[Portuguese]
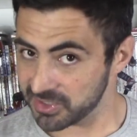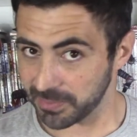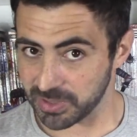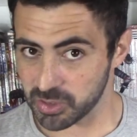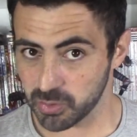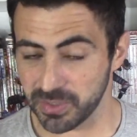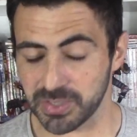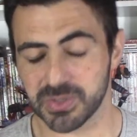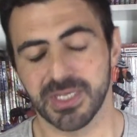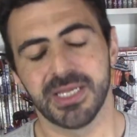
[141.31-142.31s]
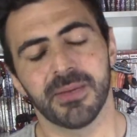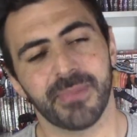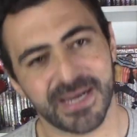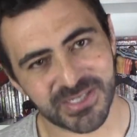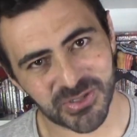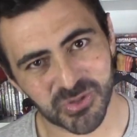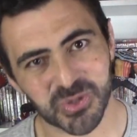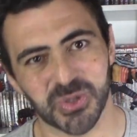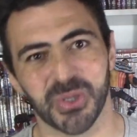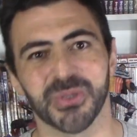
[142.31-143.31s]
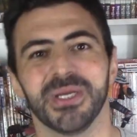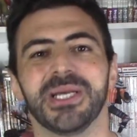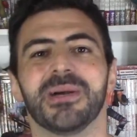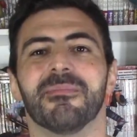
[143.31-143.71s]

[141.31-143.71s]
Já pensou isso? Parece um sonho,